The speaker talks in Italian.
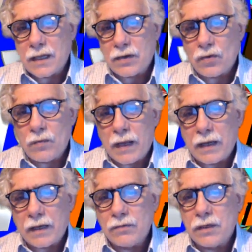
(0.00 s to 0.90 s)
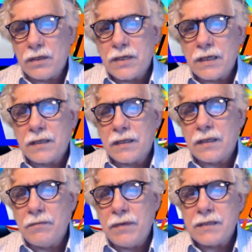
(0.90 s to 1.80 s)
arresti a Roma, anche un
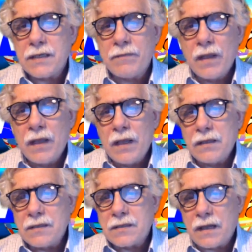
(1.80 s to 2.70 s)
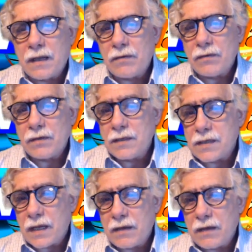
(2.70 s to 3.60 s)
dirigente del Mise
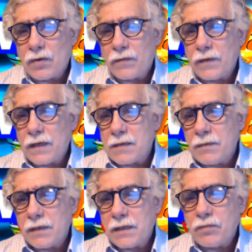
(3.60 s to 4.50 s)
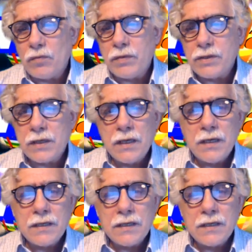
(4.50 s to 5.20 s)
distraevano finanziamenti pubblici,